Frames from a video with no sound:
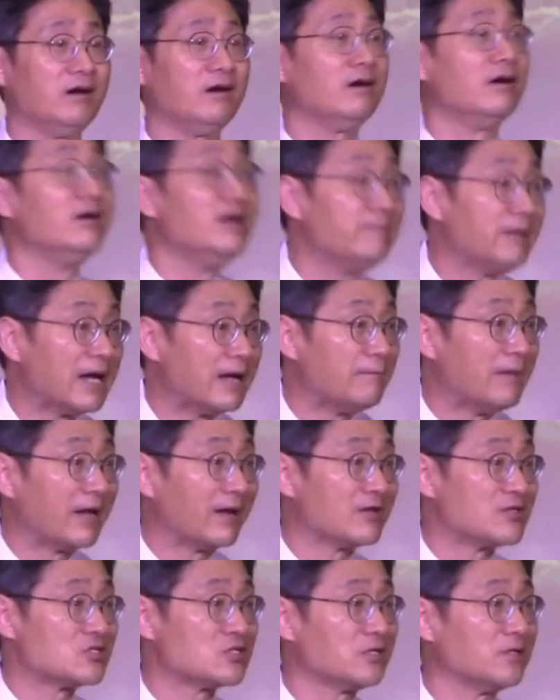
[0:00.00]
얼마나
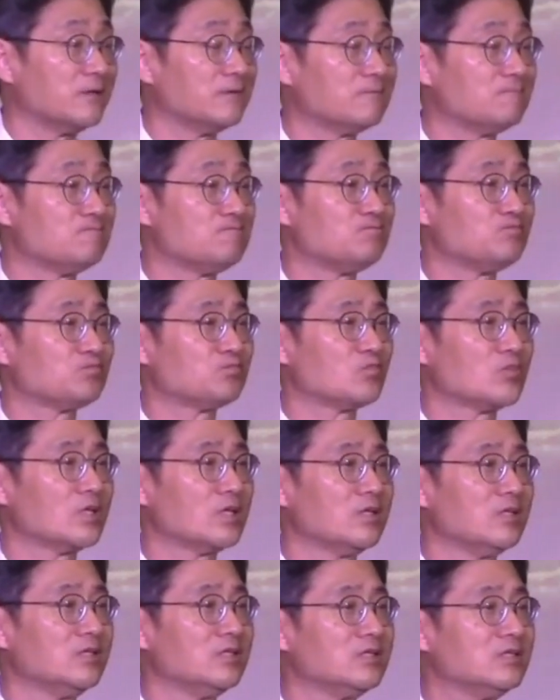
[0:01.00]
많았어요.
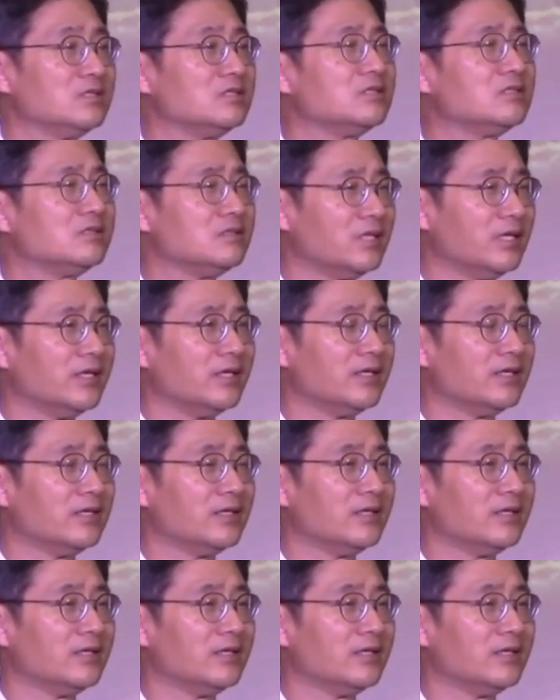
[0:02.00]
그때